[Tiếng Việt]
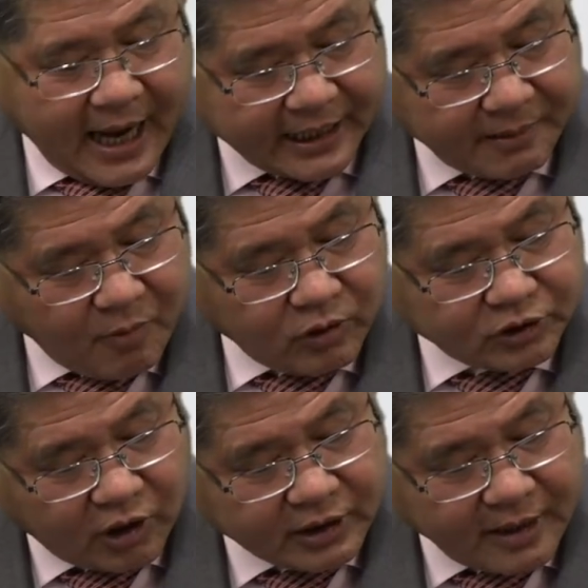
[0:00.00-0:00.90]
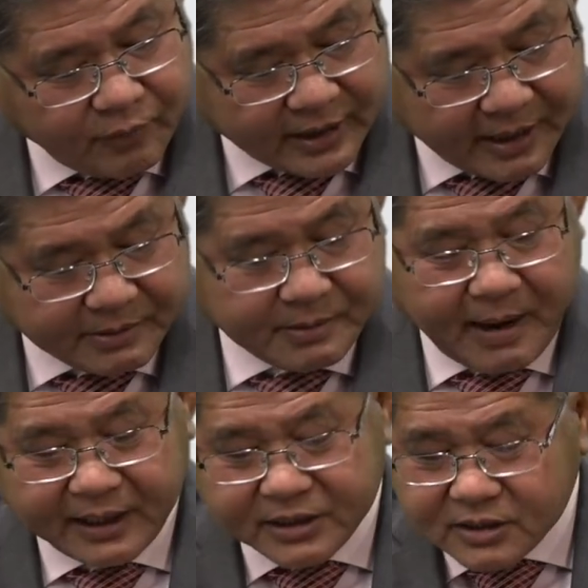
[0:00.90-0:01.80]
2024 cho đến giờ phút này thì
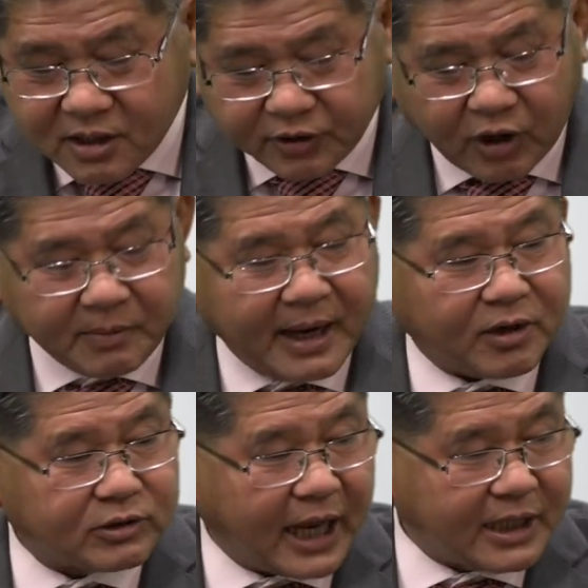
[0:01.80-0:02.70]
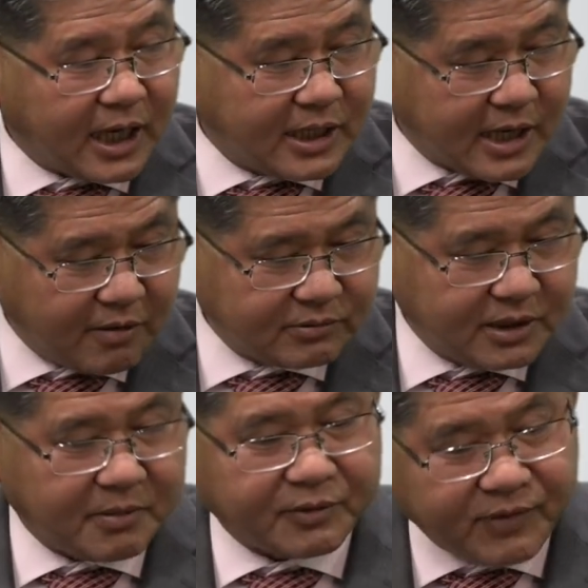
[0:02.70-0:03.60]
bà chưa có nói là bà có tái ứng cử không dạ nhưng
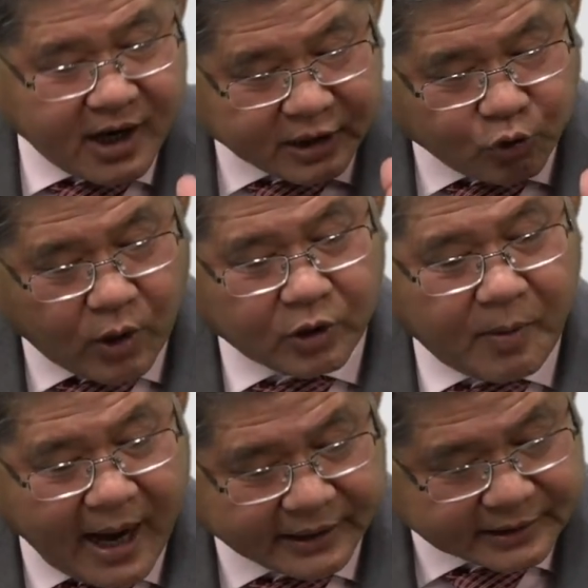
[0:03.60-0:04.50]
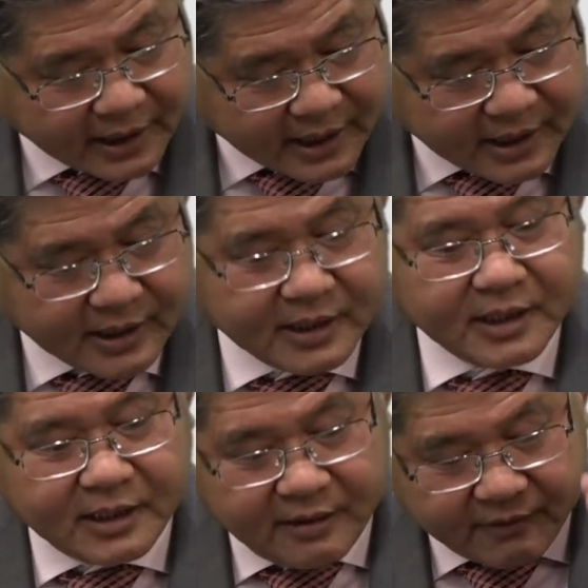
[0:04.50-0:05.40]
dạ, mà vâng. với cái tuổi của bà như thế
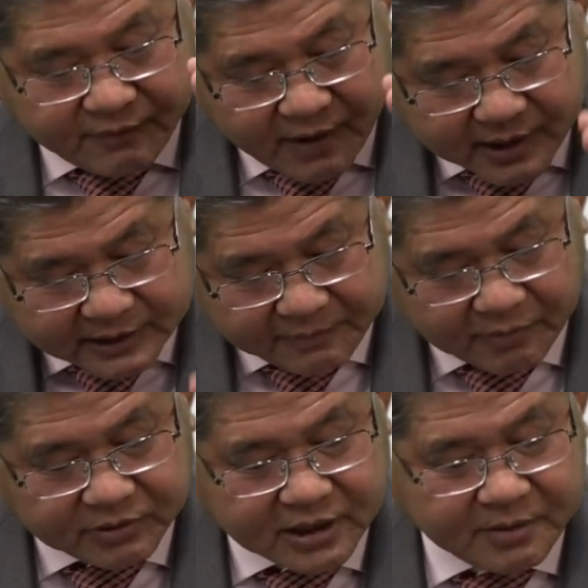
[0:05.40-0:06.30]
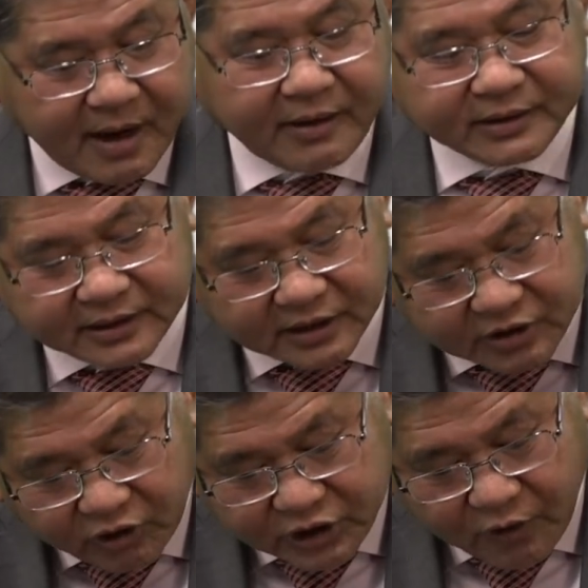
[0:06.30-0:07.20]
vâng và với cái tham vọng chính trị bà
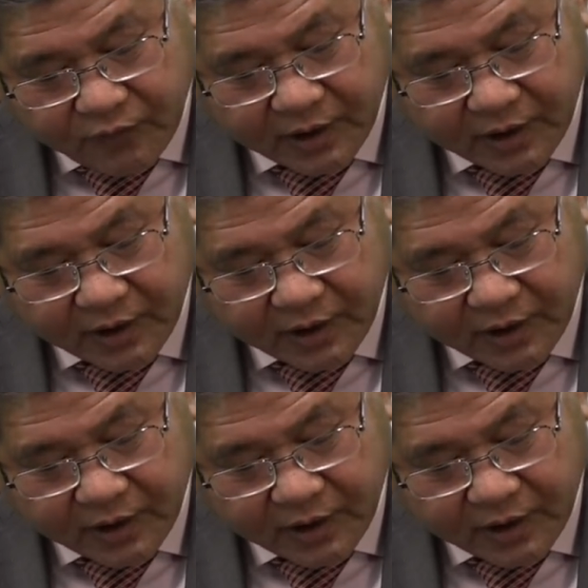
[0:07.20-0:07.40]
nói nhiều